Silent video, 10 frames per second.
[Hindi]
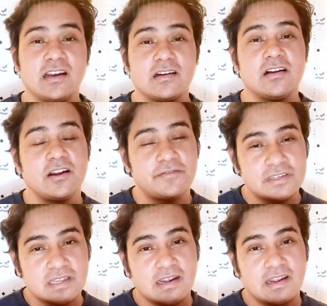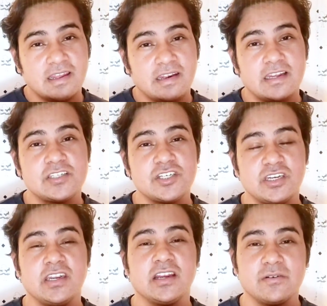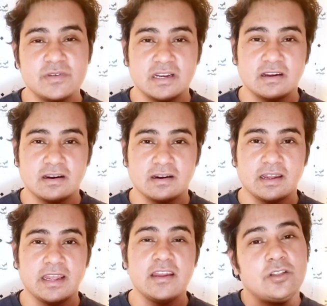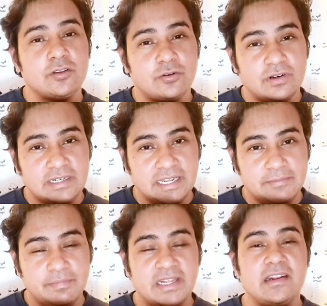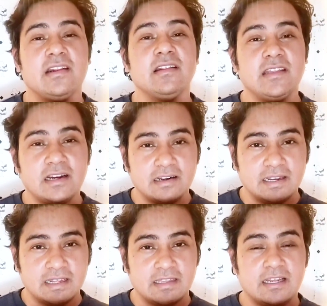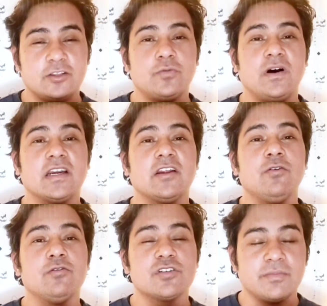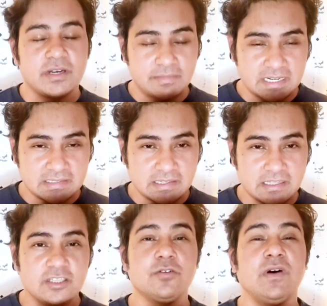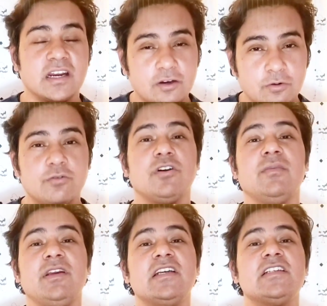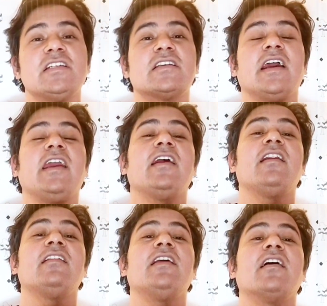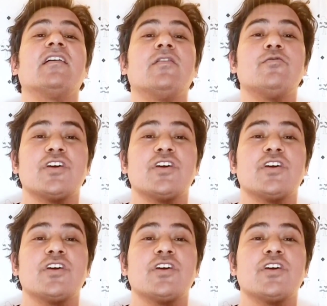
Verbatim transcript: का काफ़ी सारा एरिया चीन ने कब्ज़ा कर रखा है थोड़े टाइम पहले लद्दाख गया था तो वहाँ के लोगों से मैंने बात करी थी तो वहाँ के लोगों ने भी ये चीज़ कही कि लद्दाख का कुछ